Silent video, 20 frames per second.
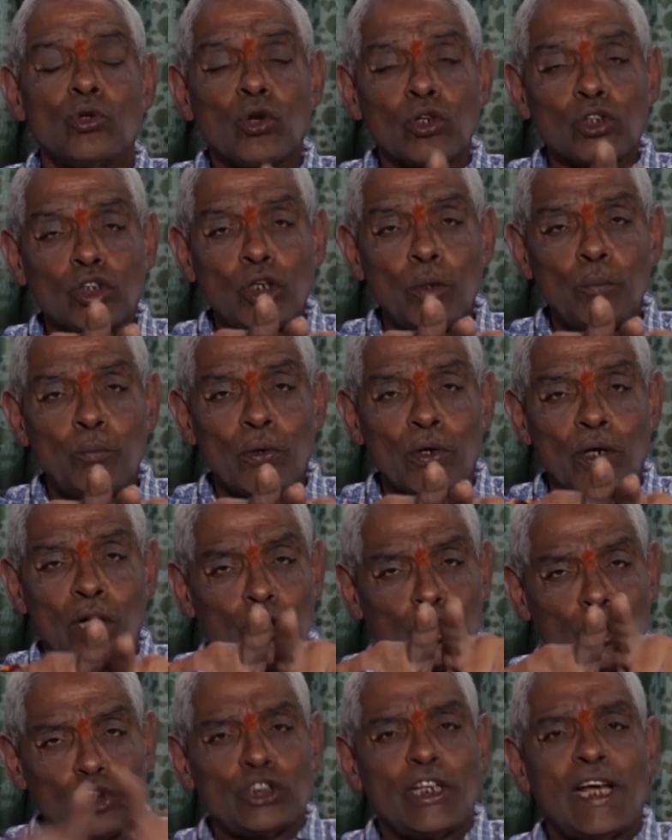గుర్తింపు
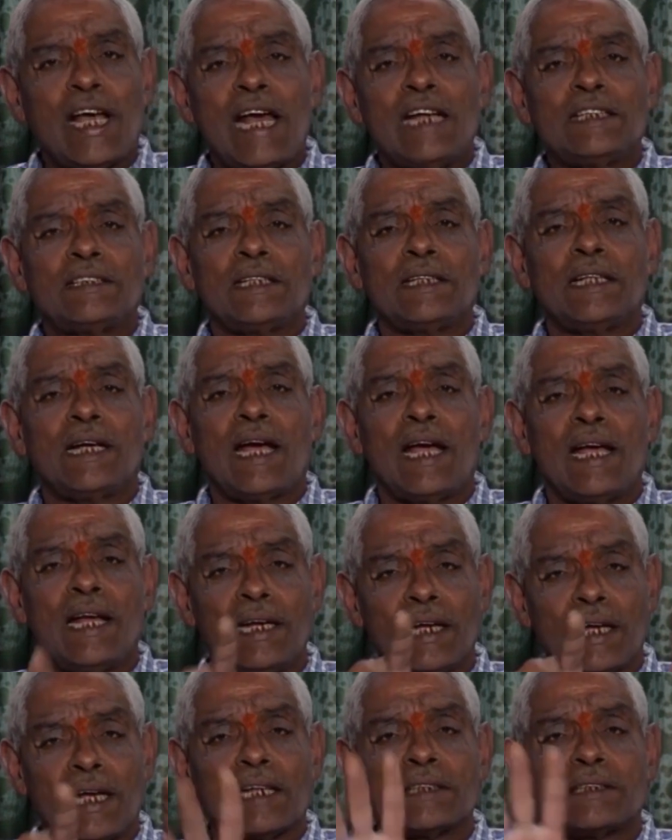రద్దు చేయాల్సిందిగా
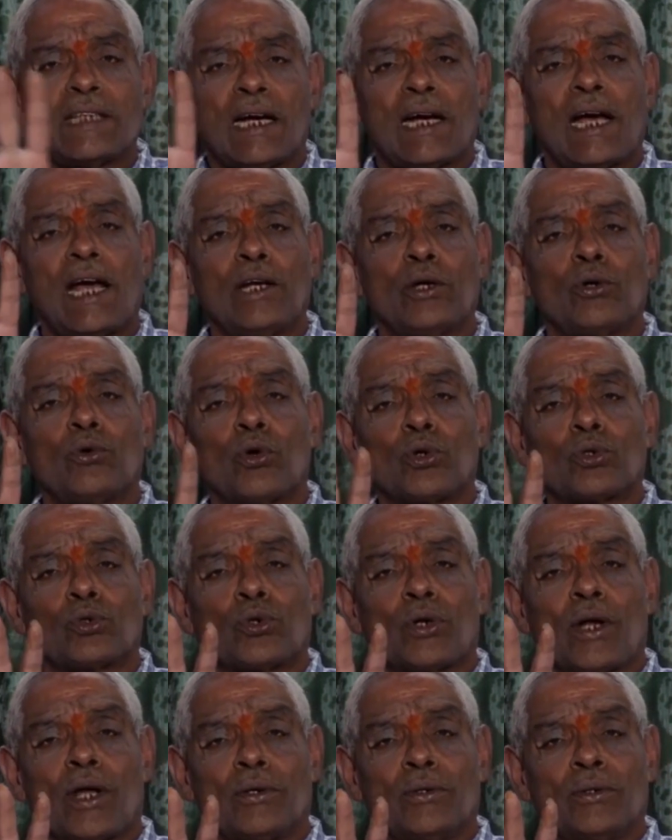ఎన్నికల సంఘాన్ని
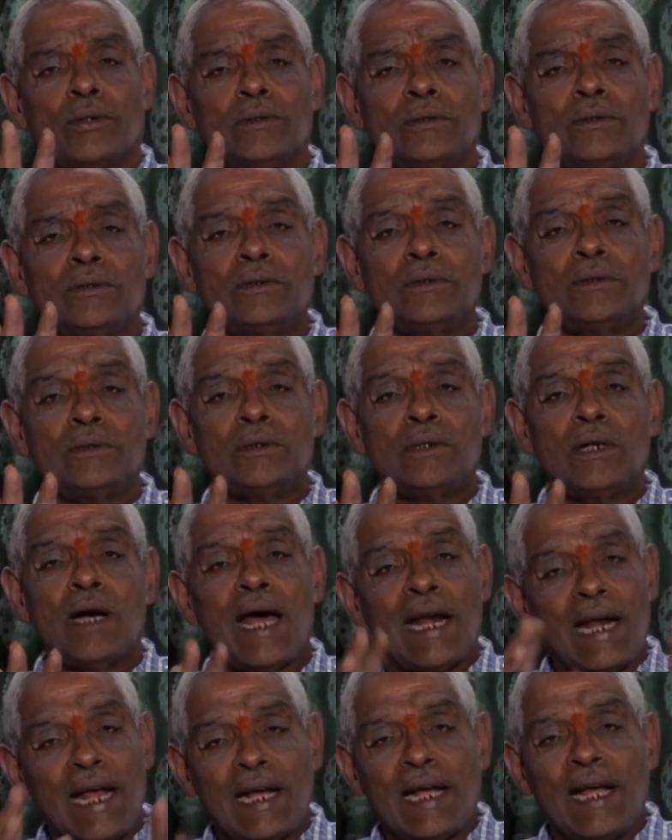కోరుతున్నాను
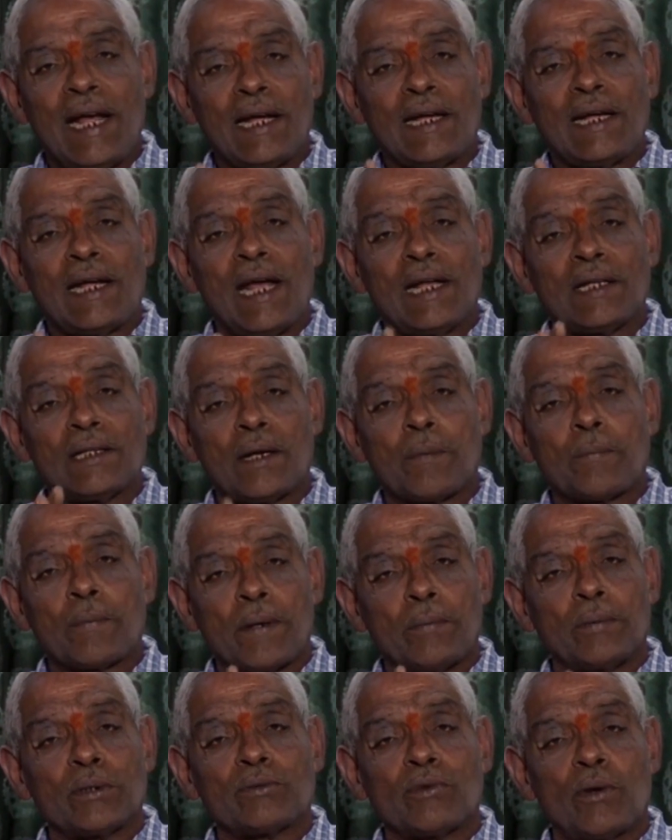అలాగే కేంద్ర
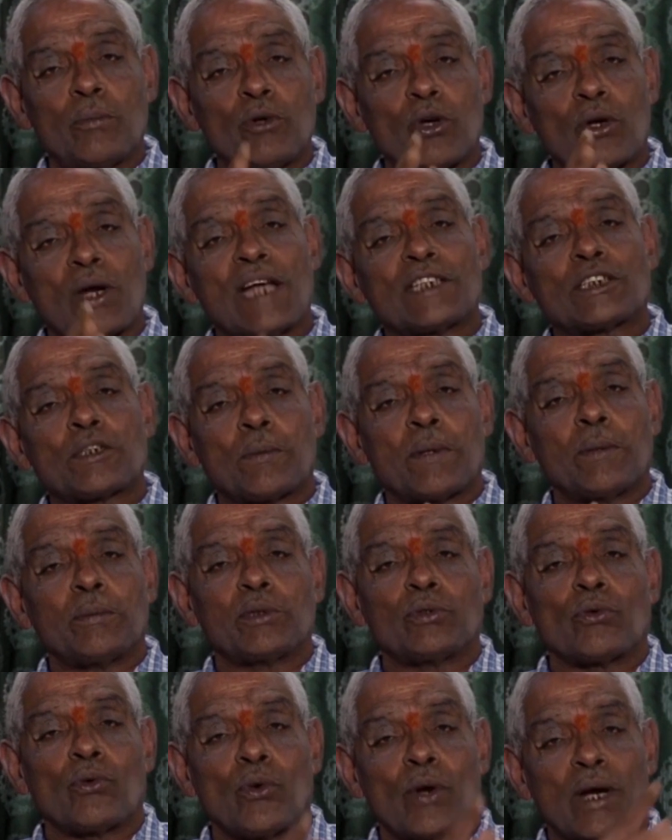ప్రభుత్వము రాష్ట్ర
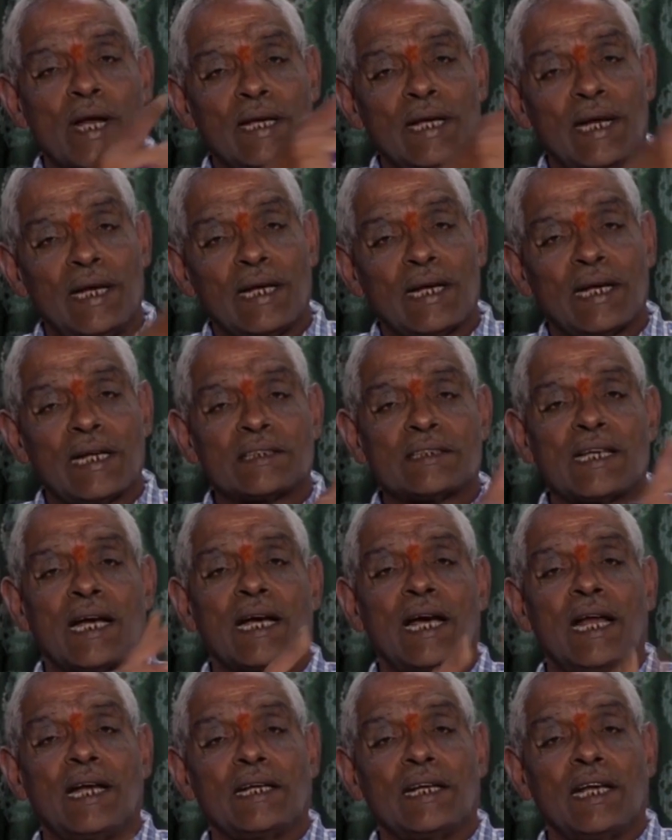ప్రభుత్వం కూడా ఎన్నికల
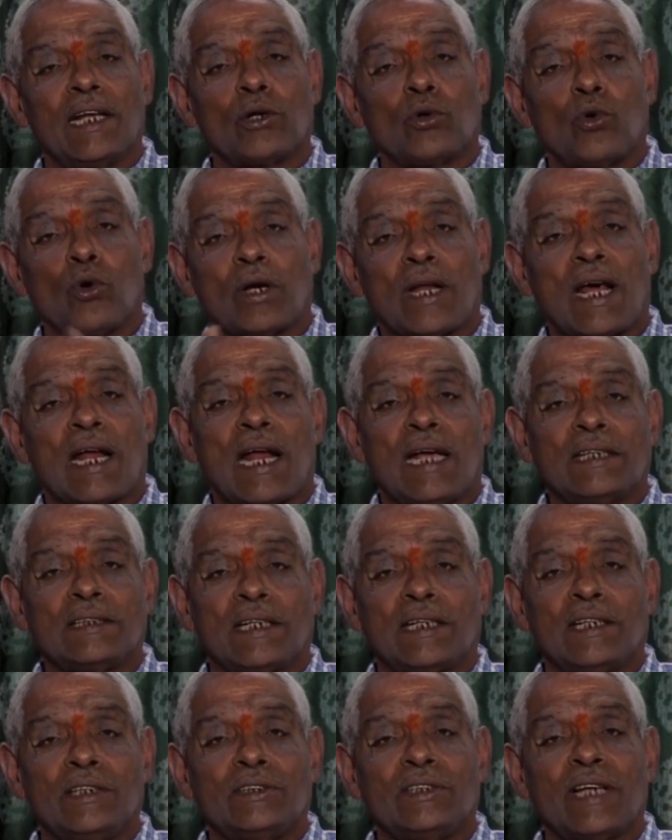సంఘానికి ఈయన గుండా
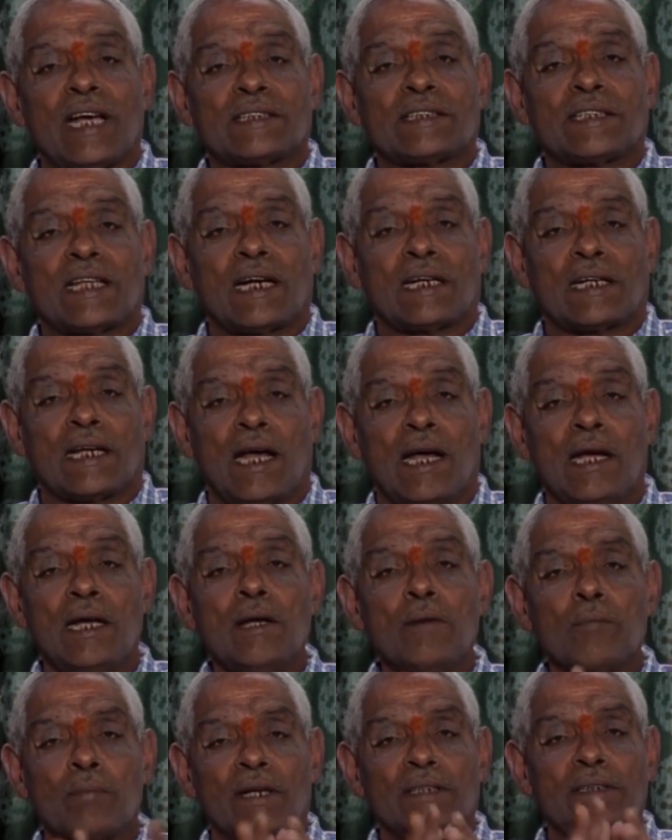రాజకీయం చేస్తాట
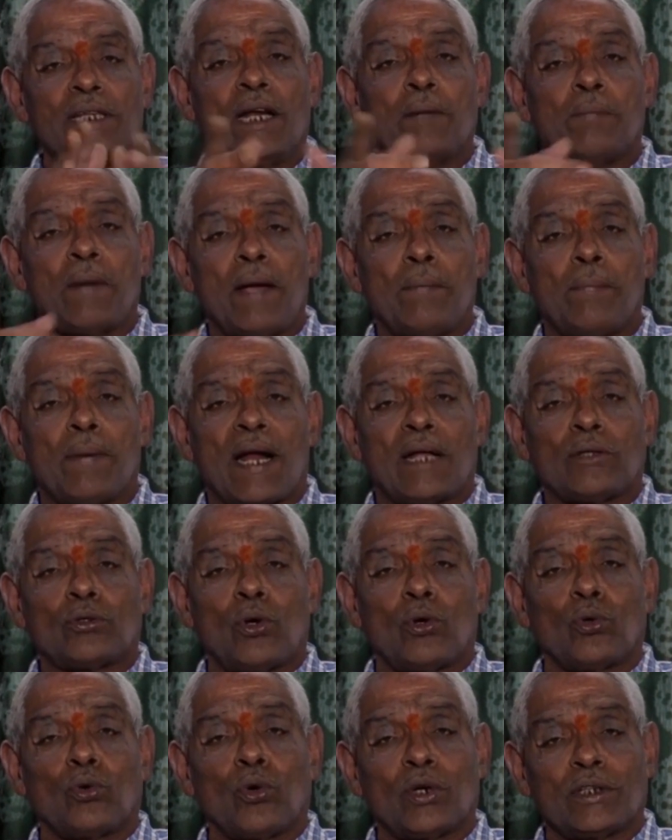ప్రజల్ని
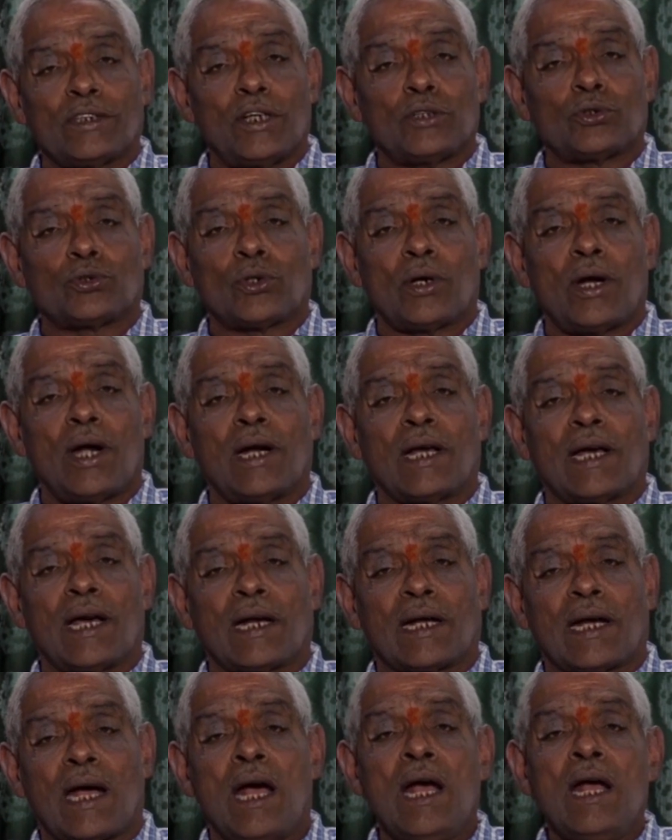భయభ్రాంతులకు గురి చేస్తున్నాడు
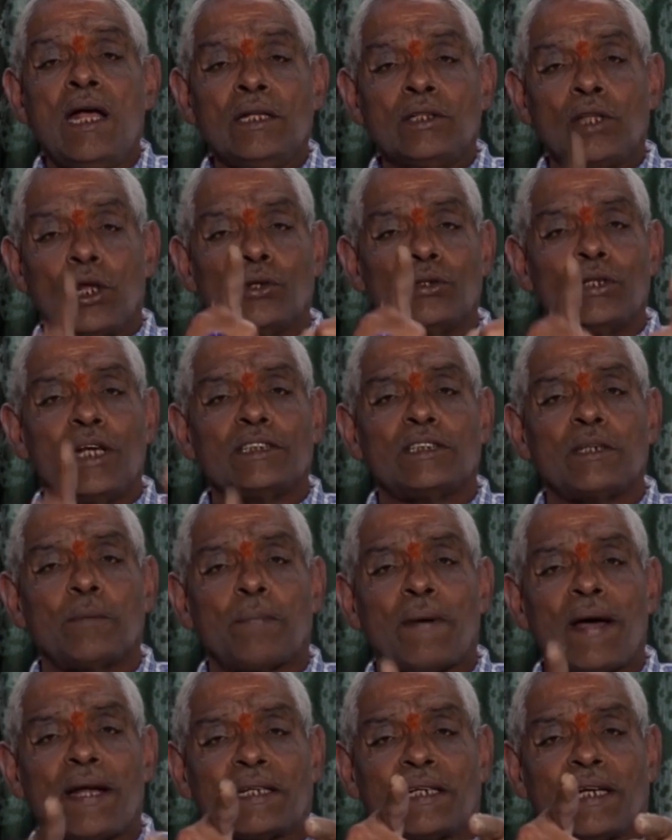కనుక
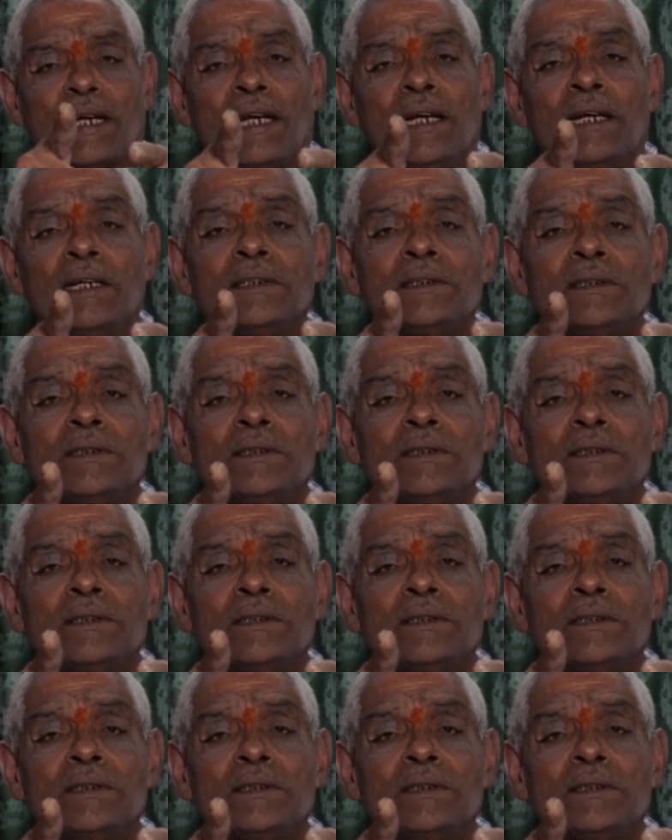తెలుగుదేశం పార్టీ